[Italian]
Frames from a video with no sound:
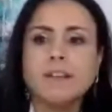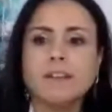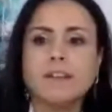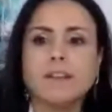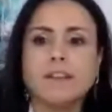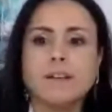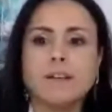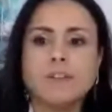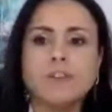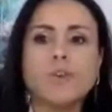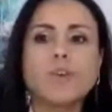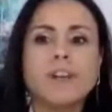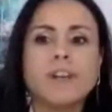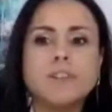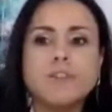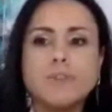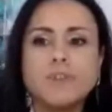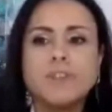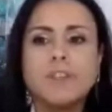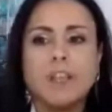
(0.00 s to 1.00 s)
eh, in
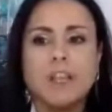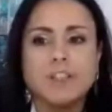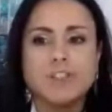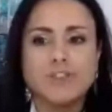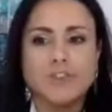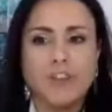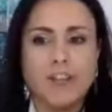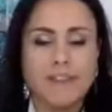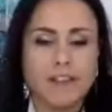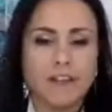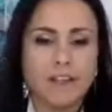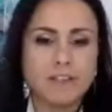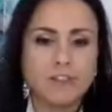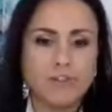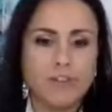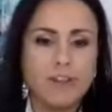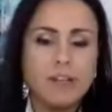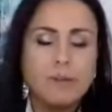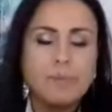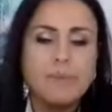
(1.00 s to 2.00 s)
occasione della giornata nazionale